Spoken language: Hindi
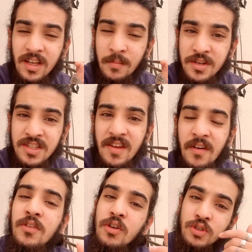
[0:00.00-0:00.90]
अमीश
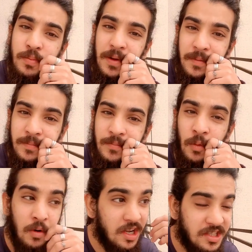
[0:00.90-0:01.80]
देवगन क्यों चुप
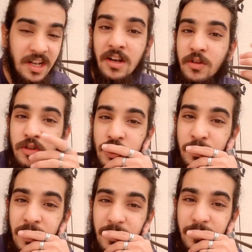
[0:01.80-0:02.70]
हैं उनका चैनल क्यों
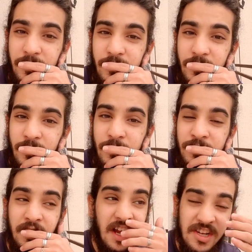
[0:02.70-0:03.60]
चुप है
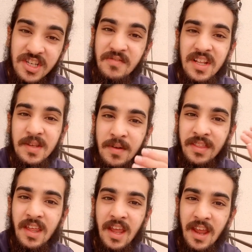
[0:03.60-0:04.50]
ये राष्ट्रवादी
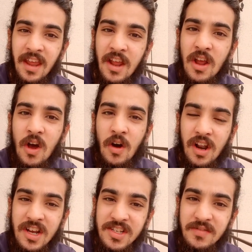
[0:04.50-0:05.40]
बनते हैं और
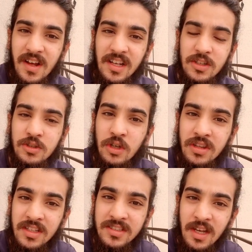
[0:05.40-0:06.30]
राष्ट्रवाद का जो
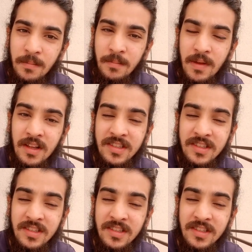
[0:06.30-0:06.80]
चौथा स्तंभ